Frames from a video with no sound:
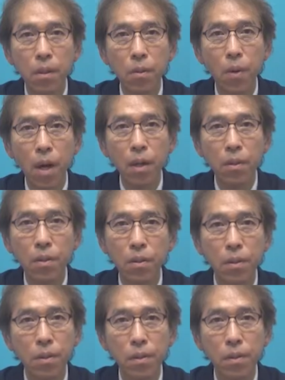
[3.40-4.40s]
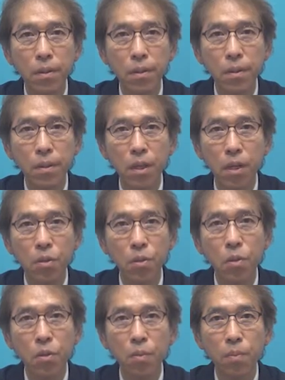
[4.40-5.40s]
ファイル
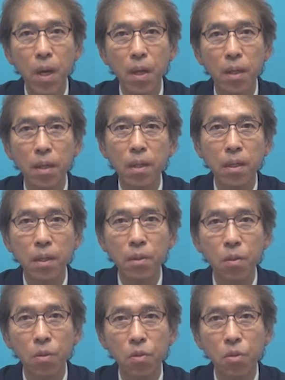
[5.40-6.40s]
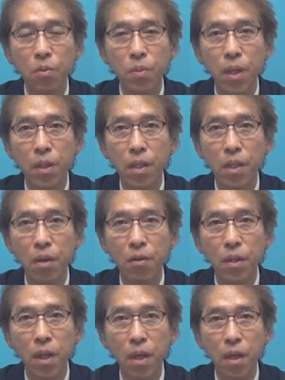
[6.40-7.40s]
テスト p y の準備はできたの
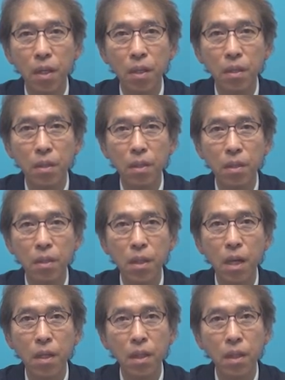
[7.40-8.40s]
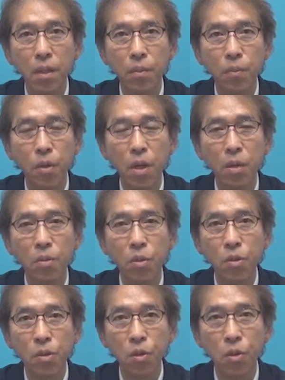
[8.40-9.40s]
で、実際にプログラムを
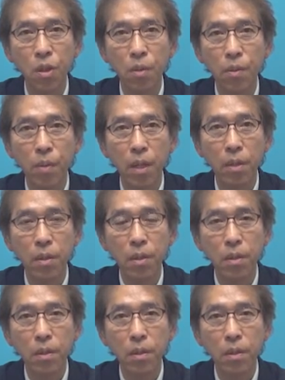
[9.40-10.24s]
入力してみます。